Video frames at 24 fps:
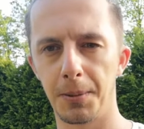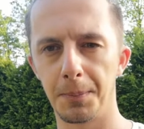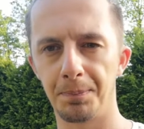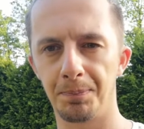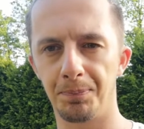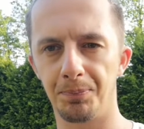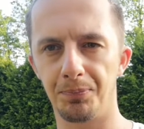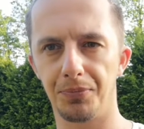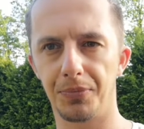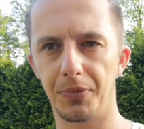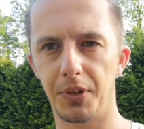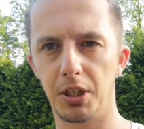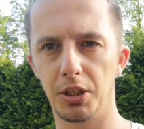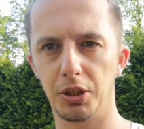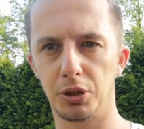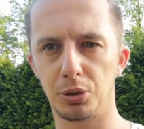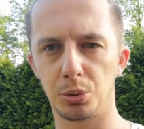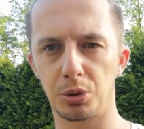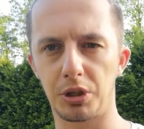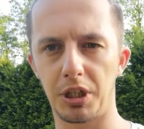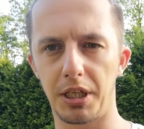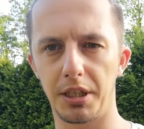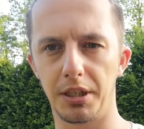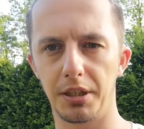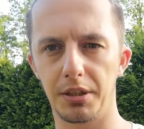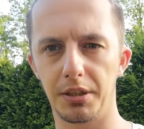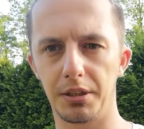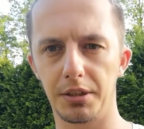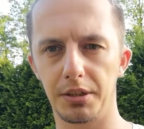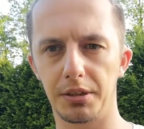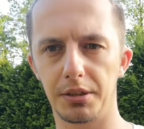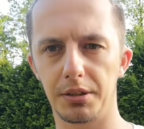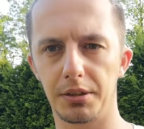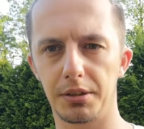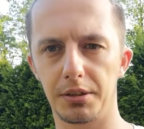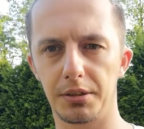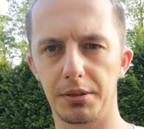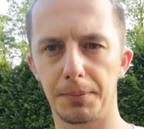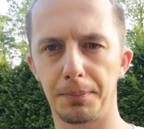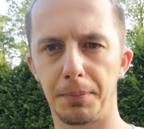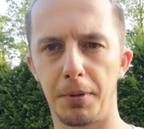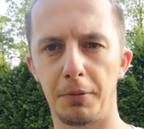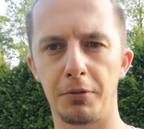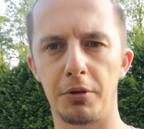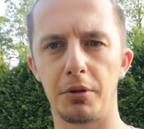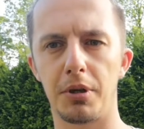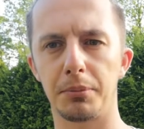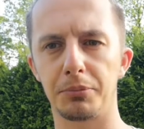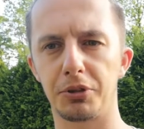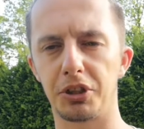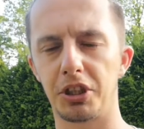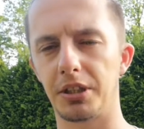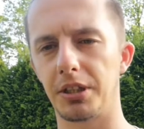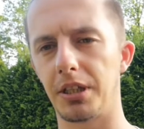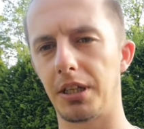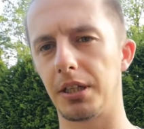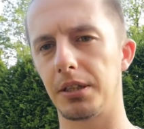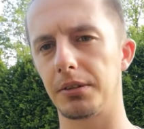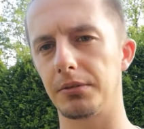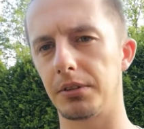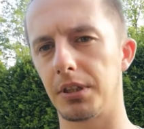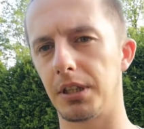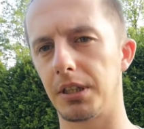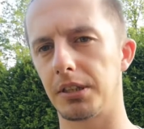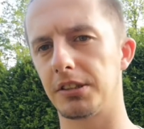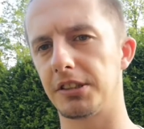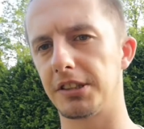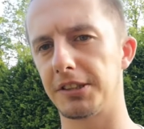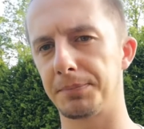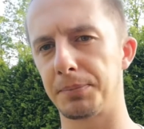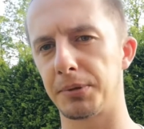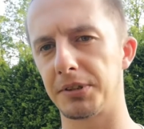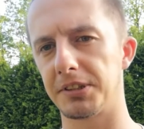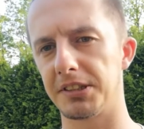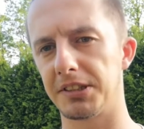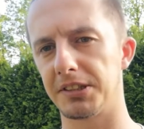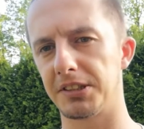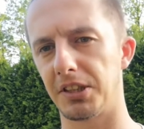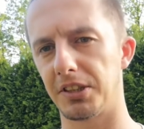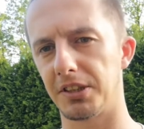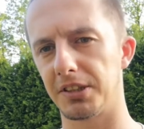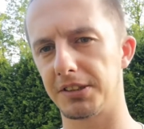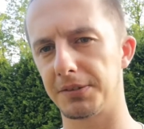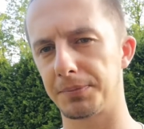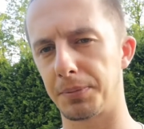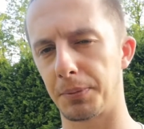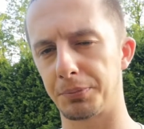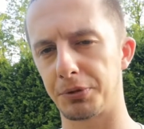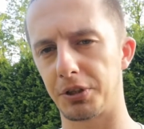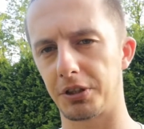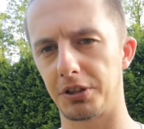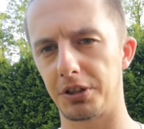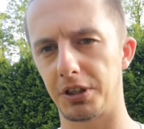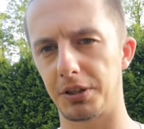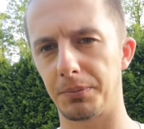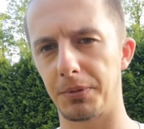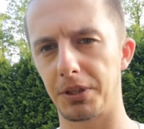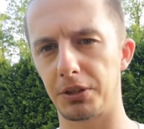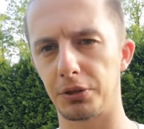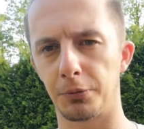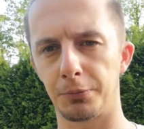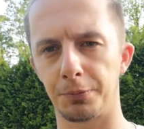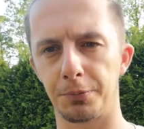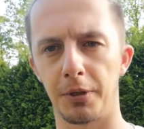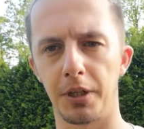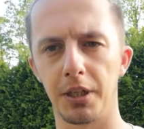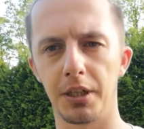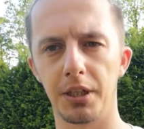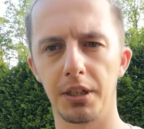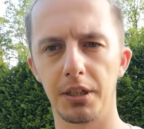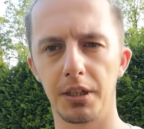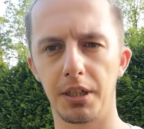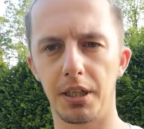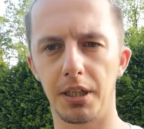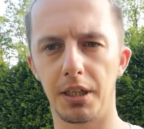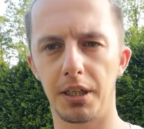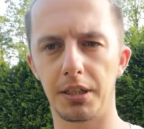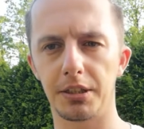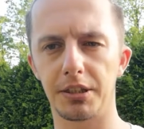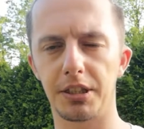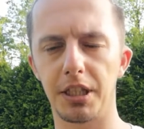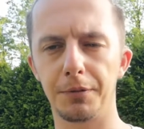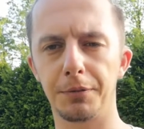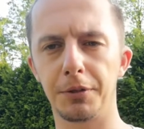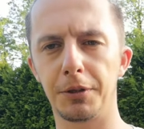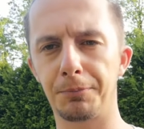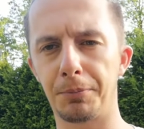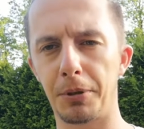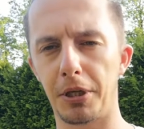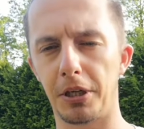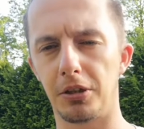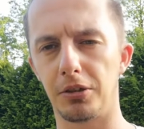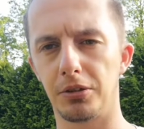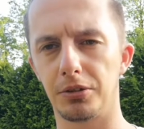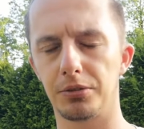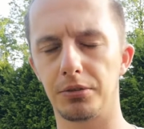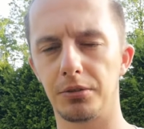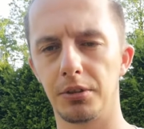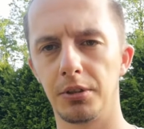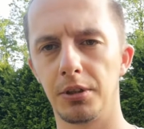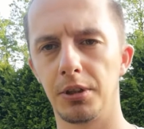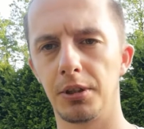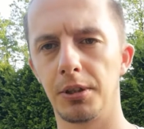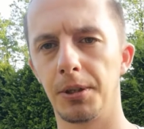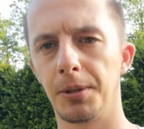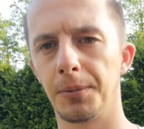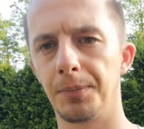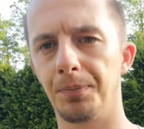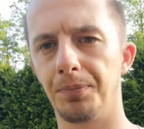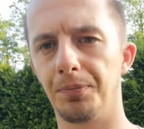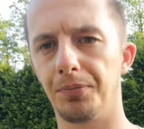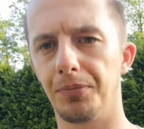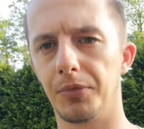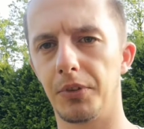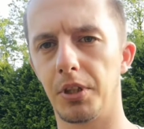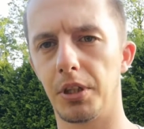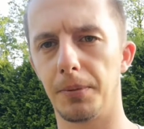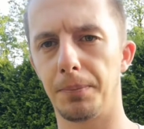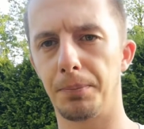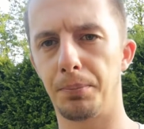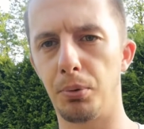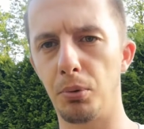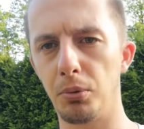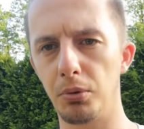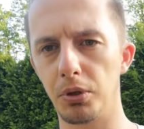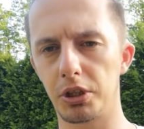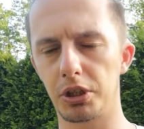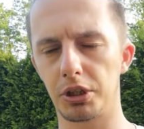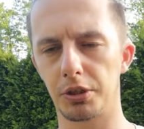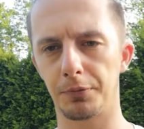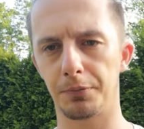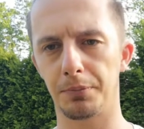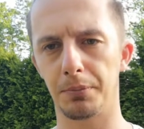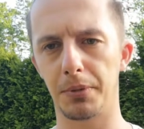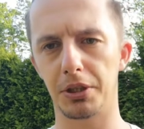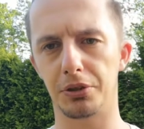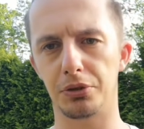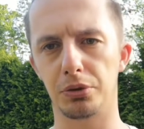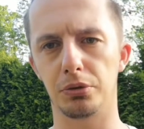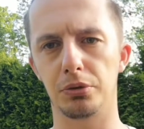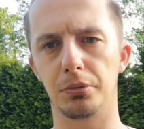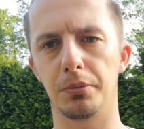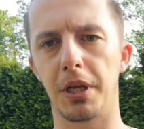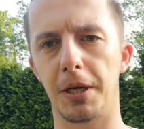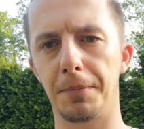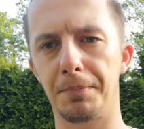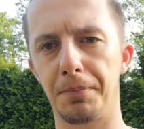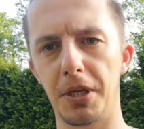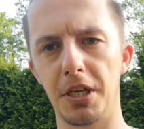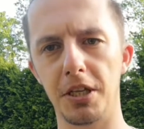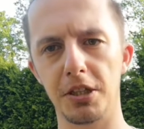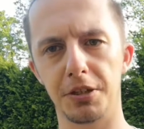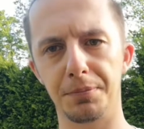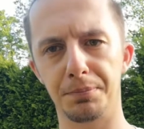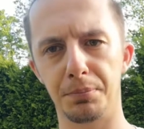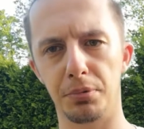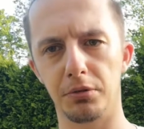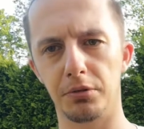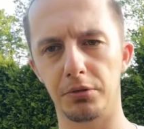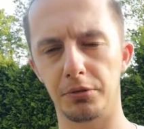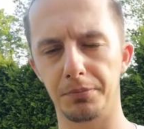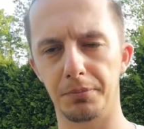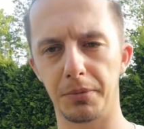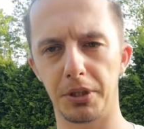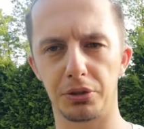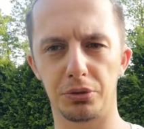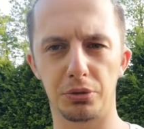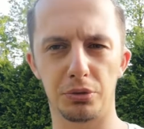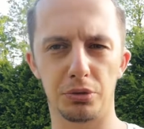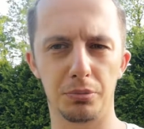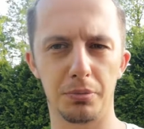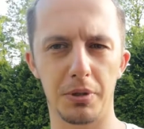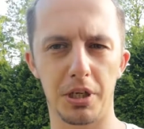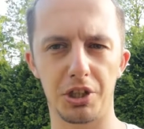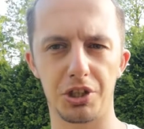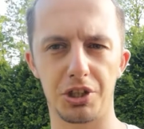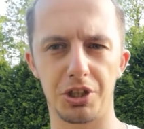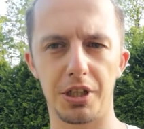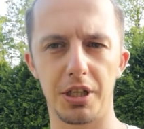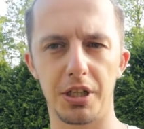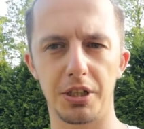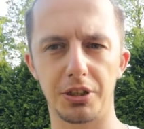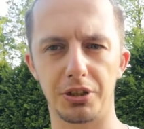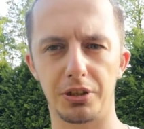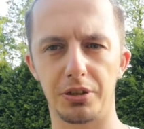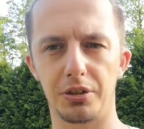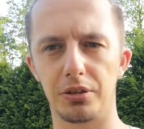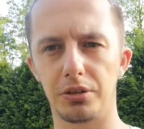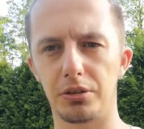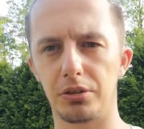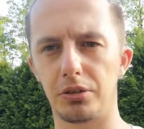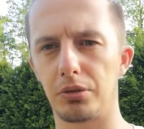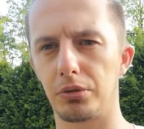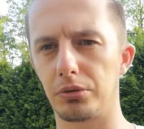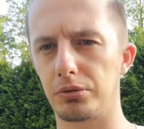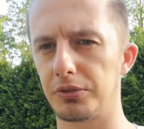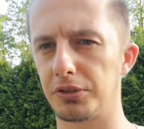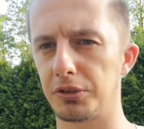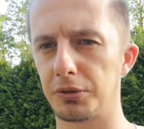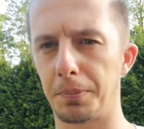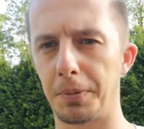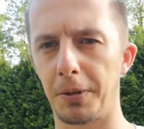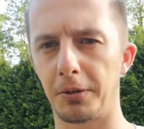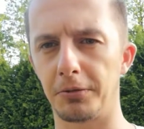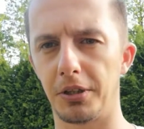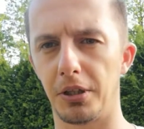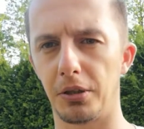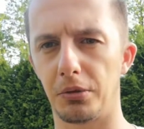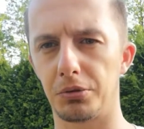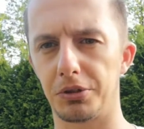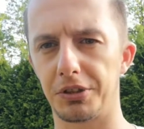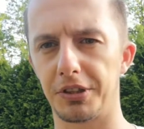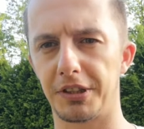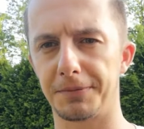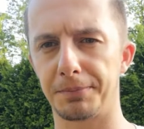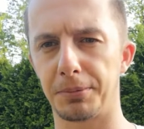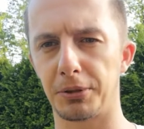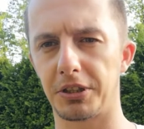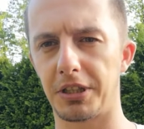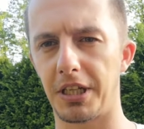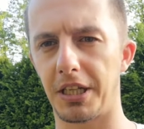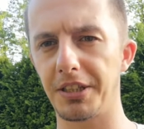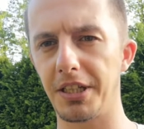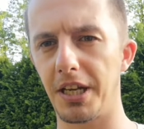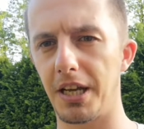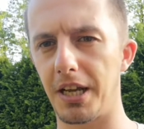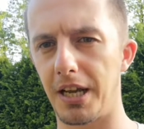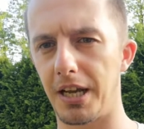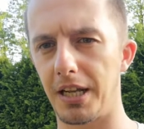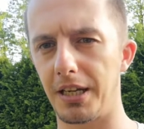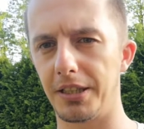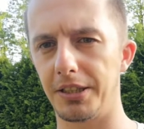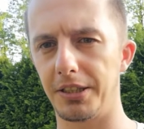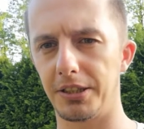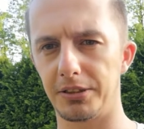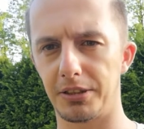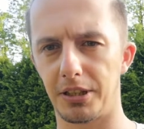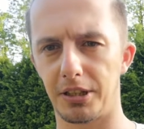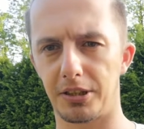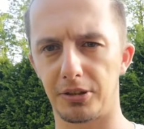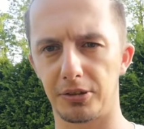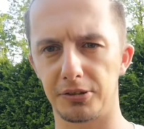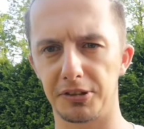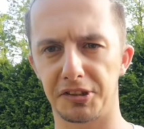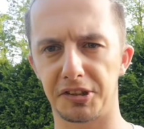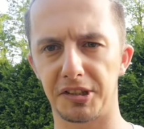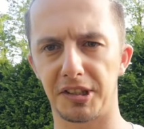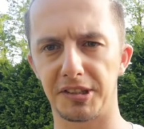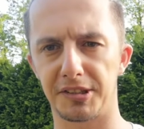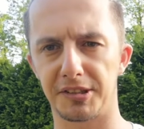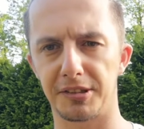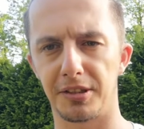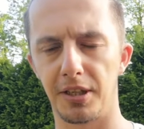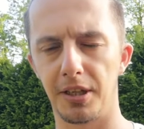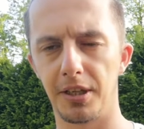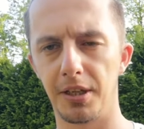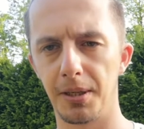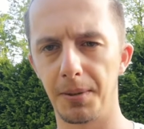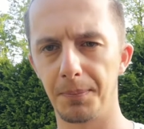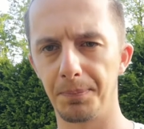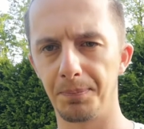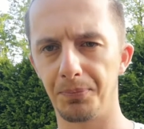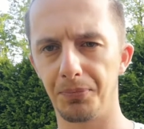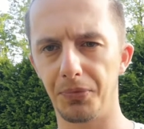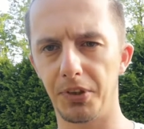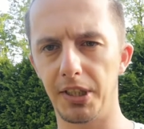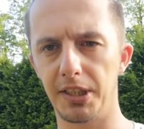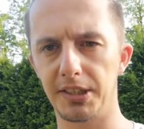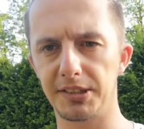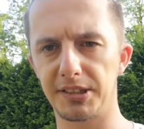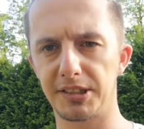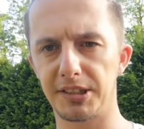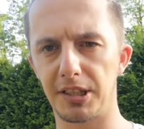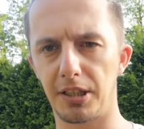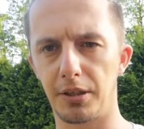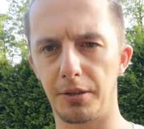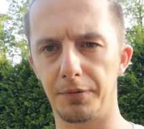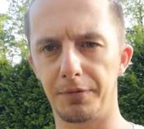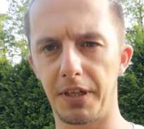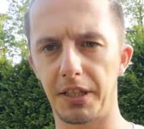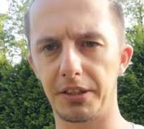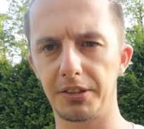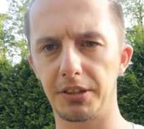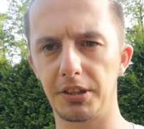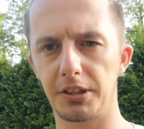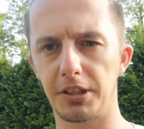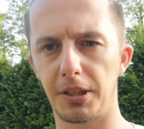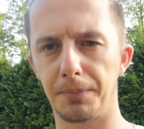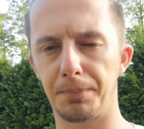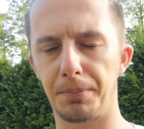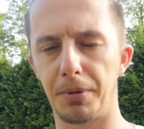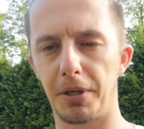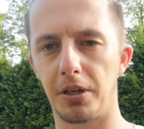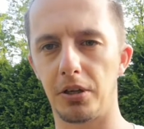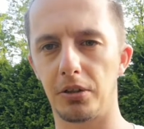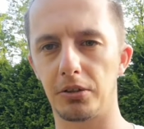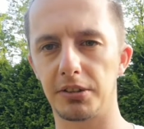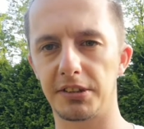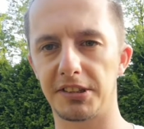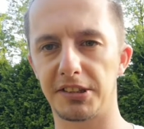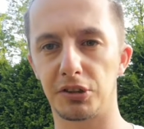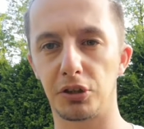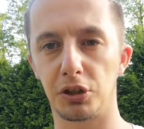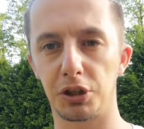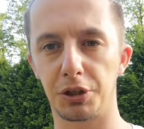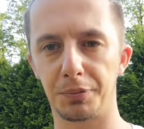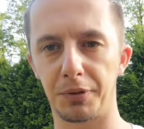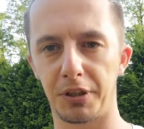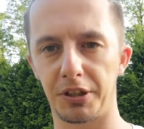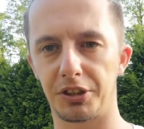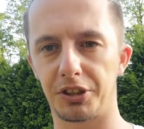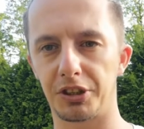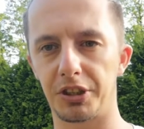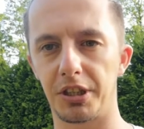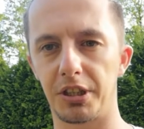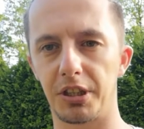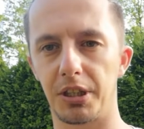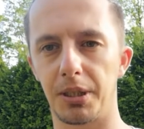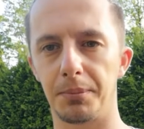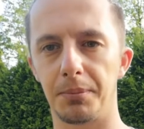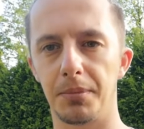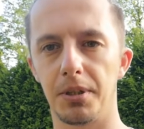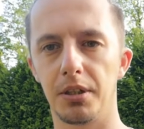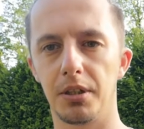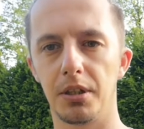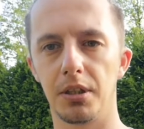Mm, I tutaj e, powołam się na, na dyspozycję z poprzednich meczów. E, David Peron, mm, punkt w meczu numer 5, punkt w meczu numer 6. No to zupełnie różne spotkania, ale jednak Konstans jest zachowany. Ten Peron z doświadczeniem